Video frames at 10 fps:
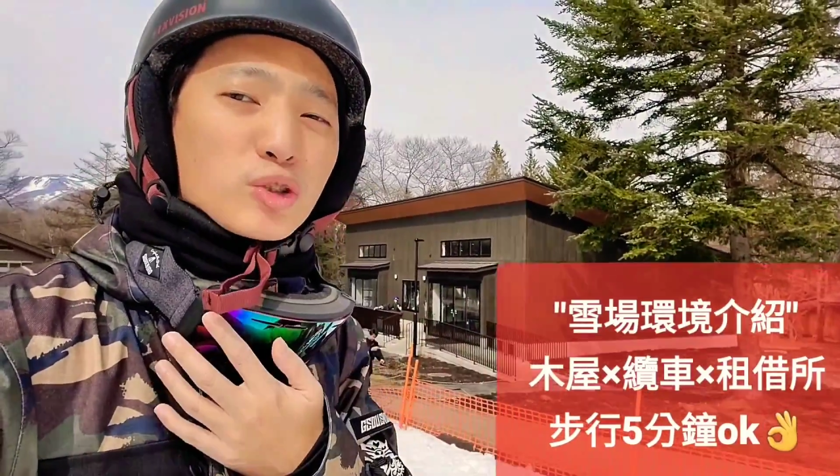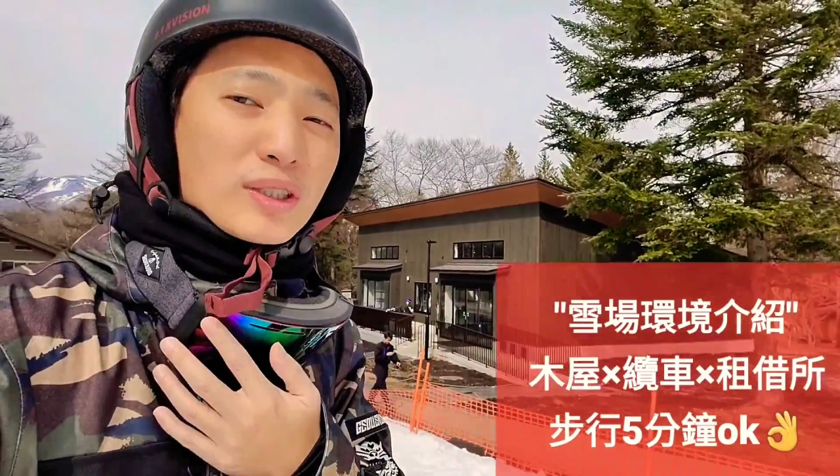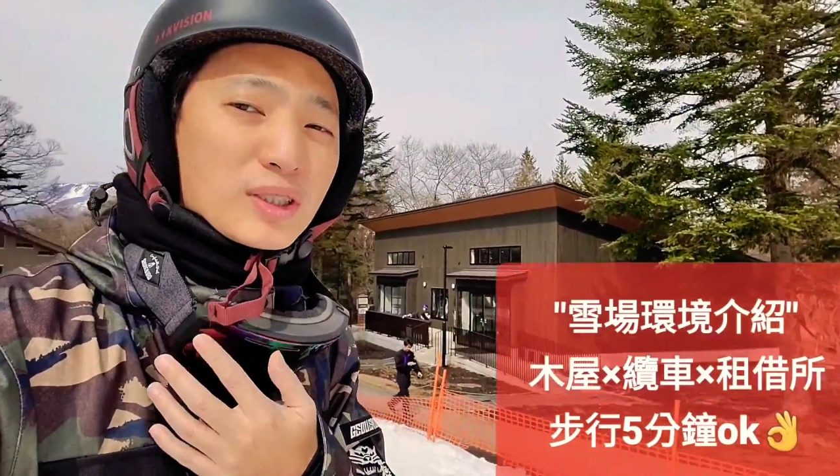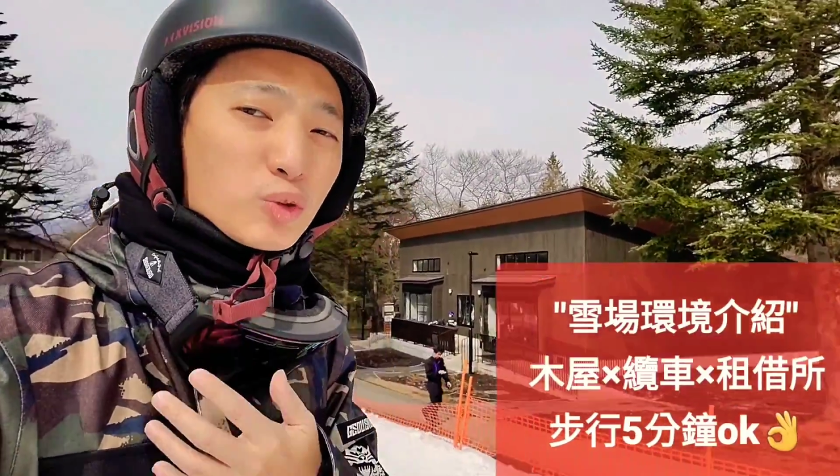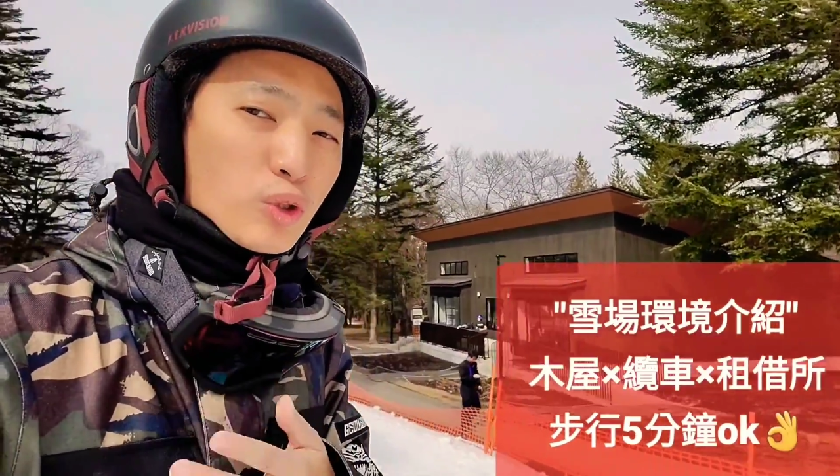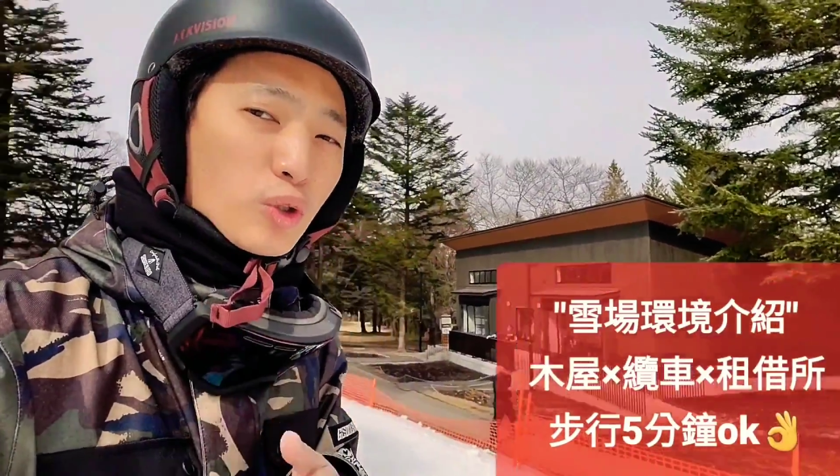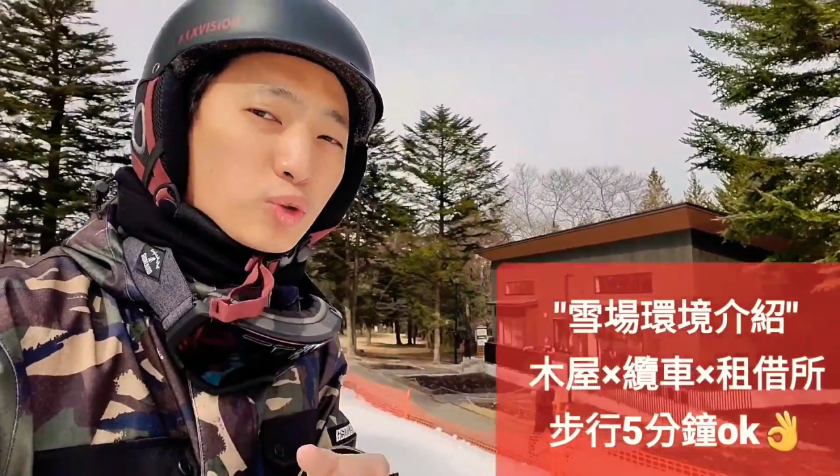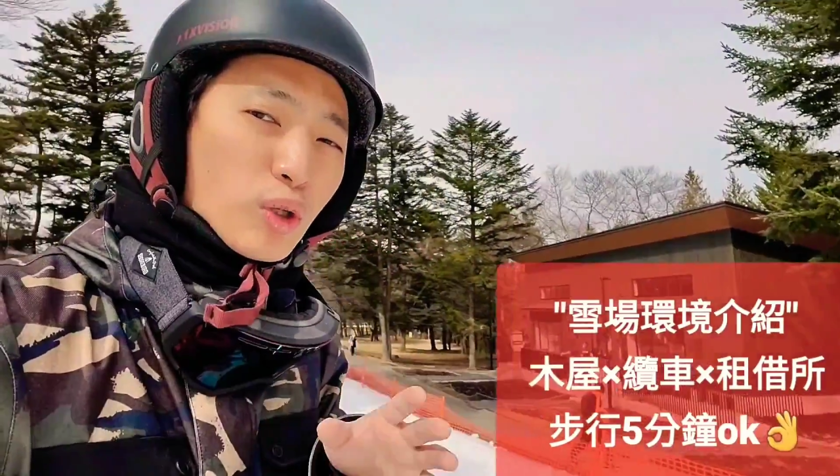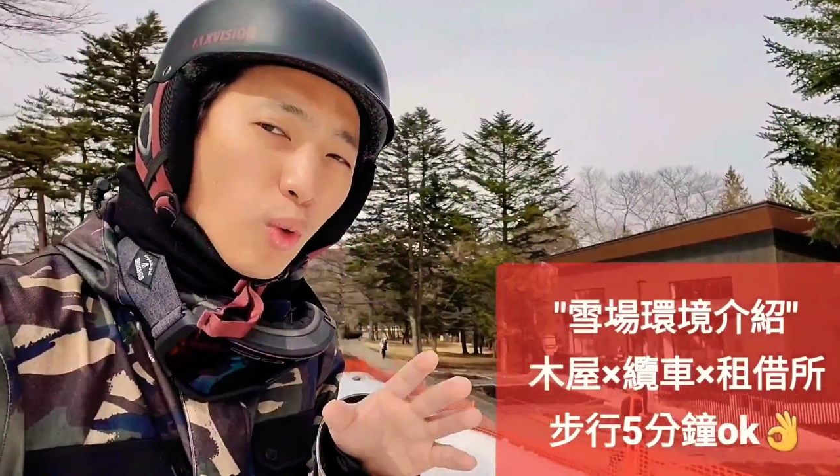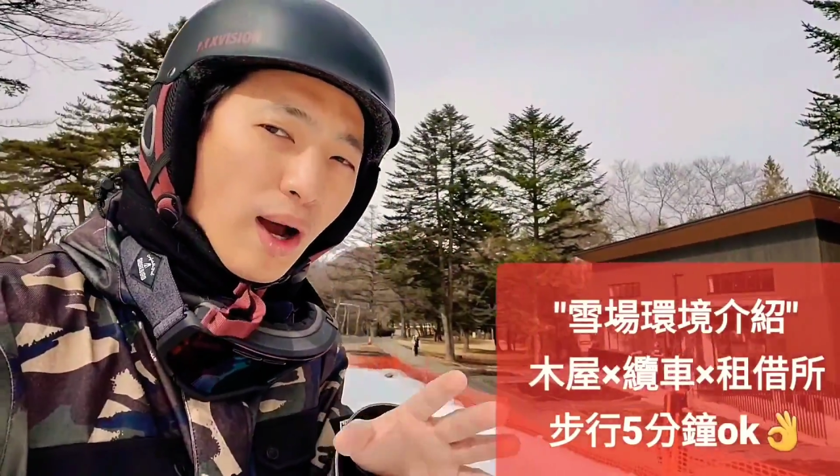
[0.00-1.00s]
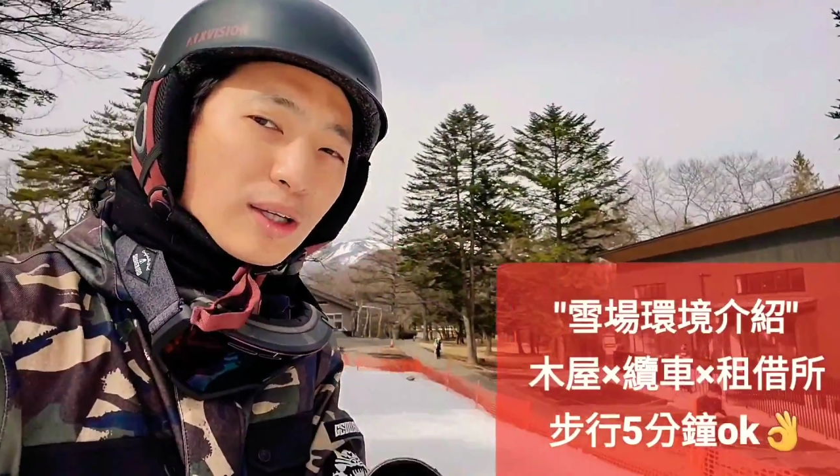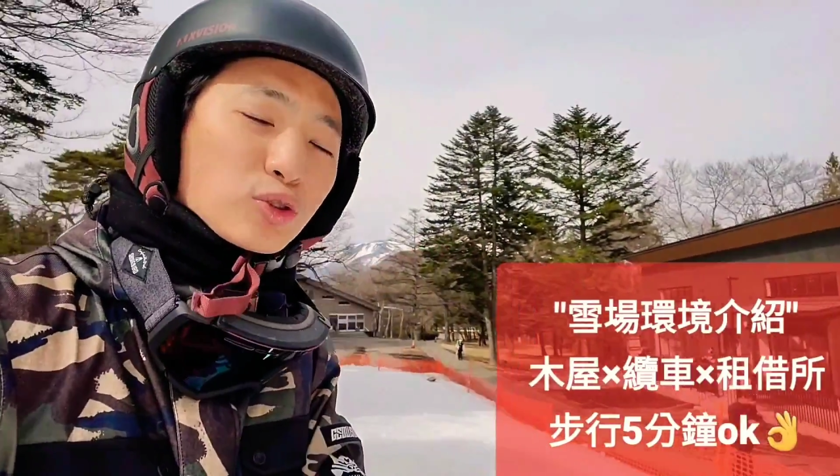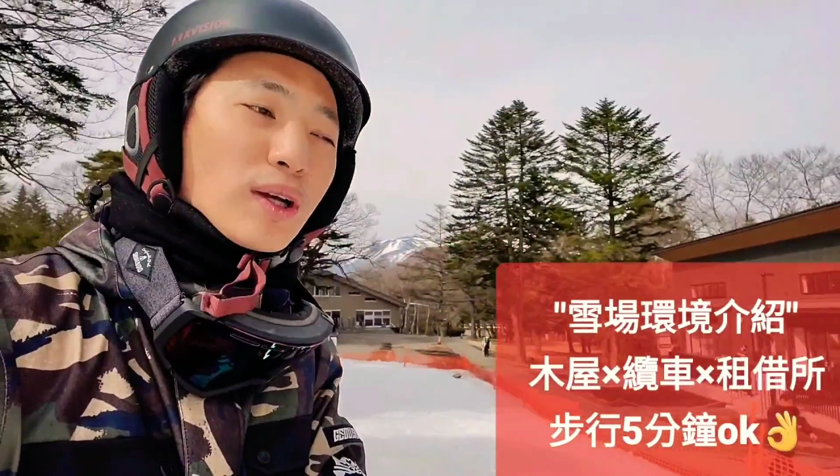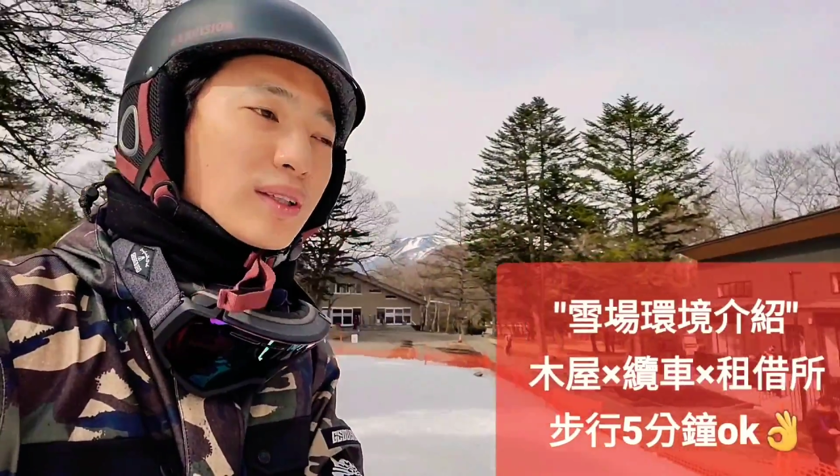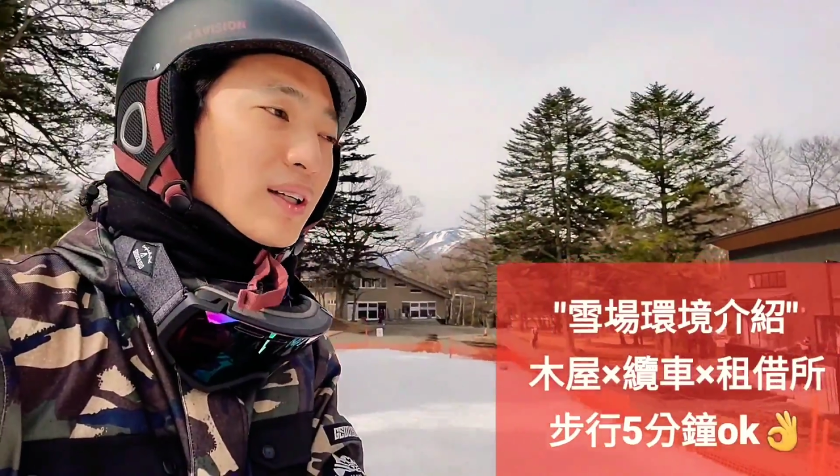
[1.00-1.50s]
雪是绝对最划
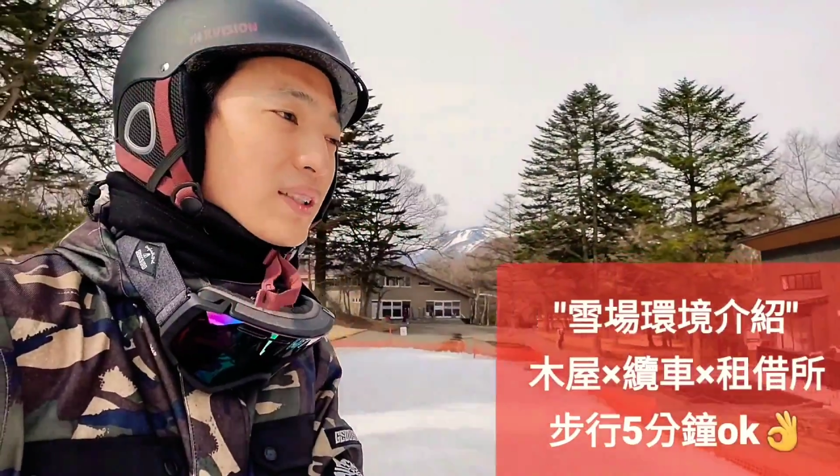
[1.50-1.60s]
算的，